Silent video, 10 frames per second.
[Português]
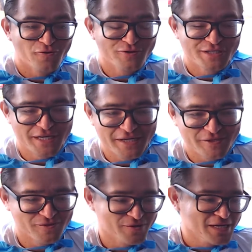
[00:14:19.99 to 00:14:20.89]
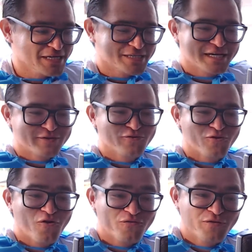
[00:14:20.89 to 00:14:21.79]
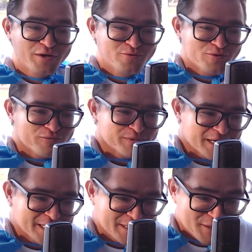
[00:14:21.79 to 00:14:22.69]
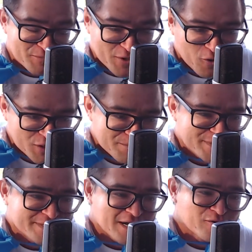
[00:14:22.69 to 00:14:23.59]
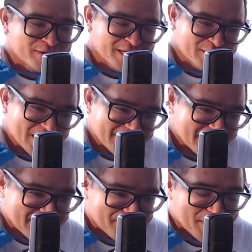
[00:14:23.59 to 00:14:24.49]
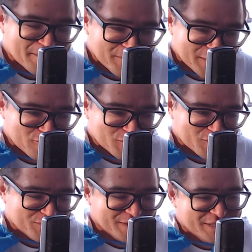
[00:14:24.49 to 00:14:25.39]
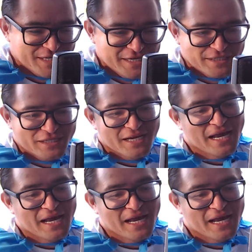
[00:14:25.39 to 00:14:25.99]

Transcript: O certo, já que o governo não tem hospital e nem tem equipamento suficiente,